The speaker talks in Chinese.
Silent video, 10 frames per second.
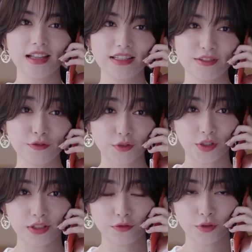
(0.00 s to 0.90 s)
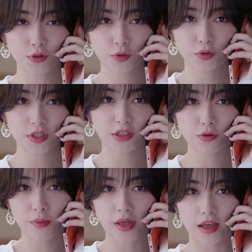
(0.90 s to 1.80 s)
金斧头银斧头的故事
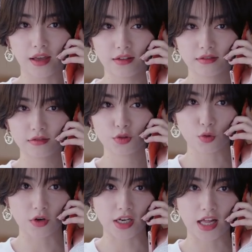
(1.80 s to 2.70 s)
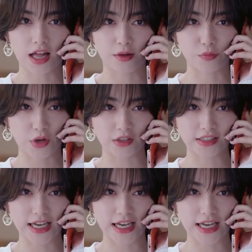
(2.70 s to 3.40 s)
你听过没？做人啊，不要